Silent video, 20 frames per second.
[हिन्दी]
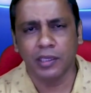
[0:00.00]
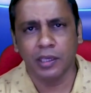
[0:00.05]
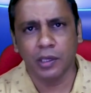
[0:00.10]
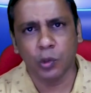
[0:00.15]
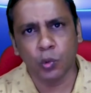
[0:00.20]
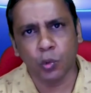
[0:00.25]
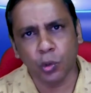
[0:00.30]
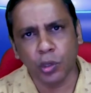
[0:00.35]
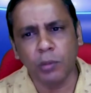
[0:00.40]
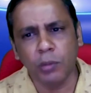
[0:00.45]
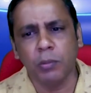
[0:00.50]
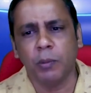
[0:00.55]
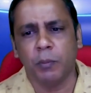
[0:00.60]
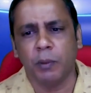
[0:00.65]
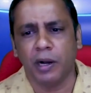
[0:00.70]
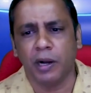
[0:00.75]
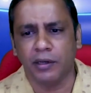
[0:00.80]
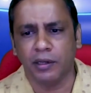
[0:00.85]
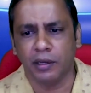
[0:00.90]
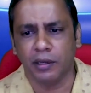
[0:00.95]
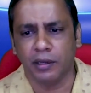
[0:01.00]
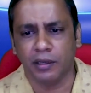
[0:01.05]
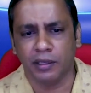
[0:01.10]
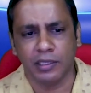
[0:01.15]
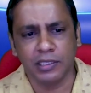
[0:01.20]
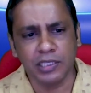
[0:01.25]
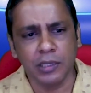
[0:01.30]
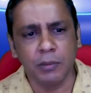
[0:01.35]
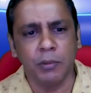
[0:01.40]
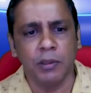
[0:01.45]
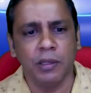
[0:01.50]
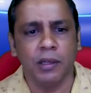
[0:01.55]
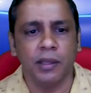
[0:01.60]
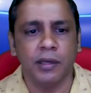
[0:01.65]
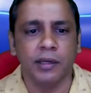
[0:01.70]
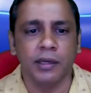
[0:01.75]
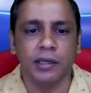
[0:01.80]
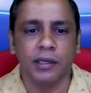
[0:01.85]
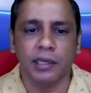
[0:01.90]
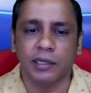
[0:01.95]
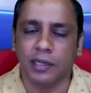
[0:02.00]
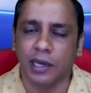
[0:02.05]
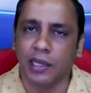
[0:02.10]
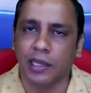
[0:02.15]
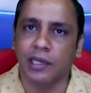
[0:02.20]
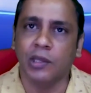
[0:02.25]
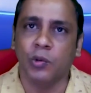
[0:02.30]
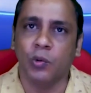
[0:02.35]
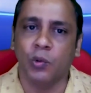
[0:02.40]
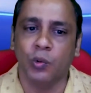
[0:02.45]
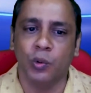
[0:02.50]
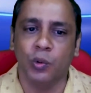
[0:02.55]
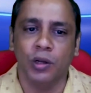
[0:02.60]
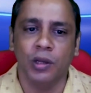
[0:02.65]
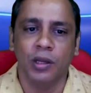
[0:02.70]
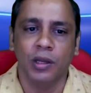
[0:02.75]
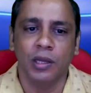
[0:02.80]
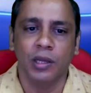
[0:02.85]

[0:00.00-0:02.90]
कि कोई भी पाठक किसी भी लेखक की डायरी को